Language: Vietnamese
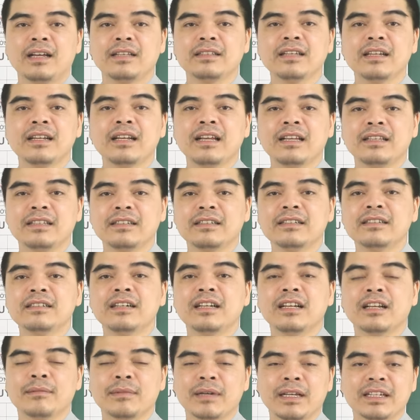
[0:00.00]
Nhất là những
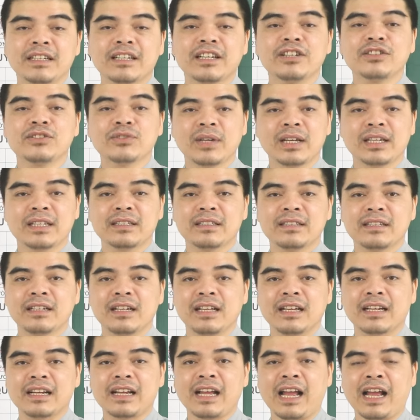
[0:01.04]
người làm ăn kinh doanh thì
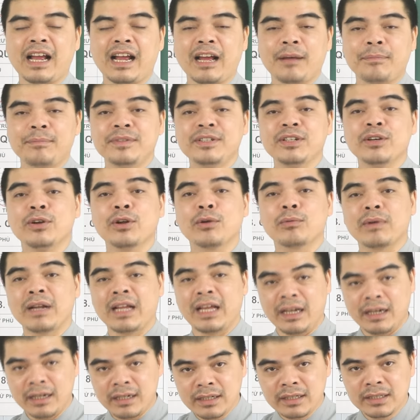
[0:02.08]
lại càng gặp nhiều lộc
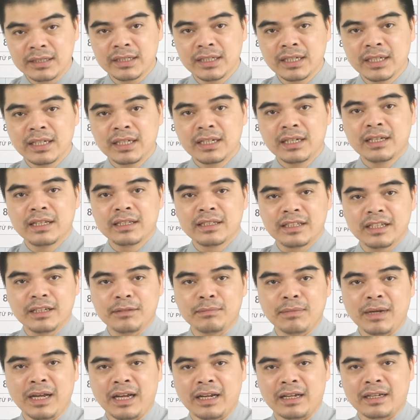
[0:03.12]
lá hơn,
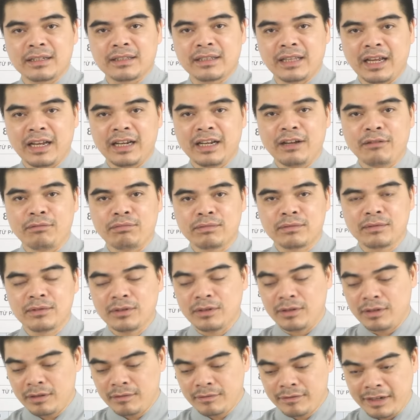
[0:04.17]
tiền bạc, tài lộc
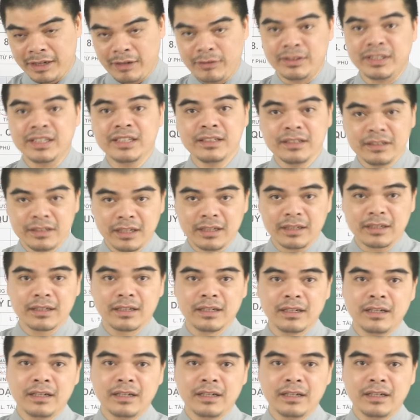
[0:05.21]
nó vào như nước.